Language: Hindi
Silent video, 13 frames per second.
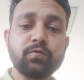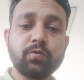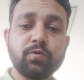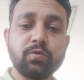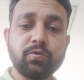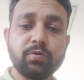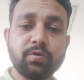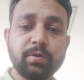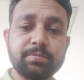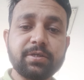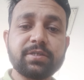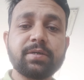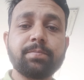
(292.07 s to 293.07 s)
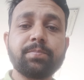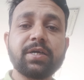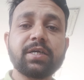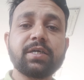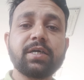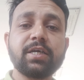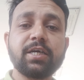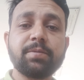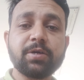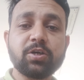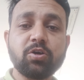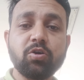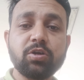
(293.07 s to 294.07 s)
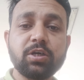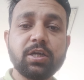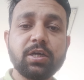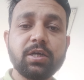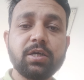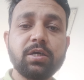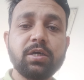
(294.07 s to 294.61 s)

वो हमसे संपर्क करे हमें कॉल करे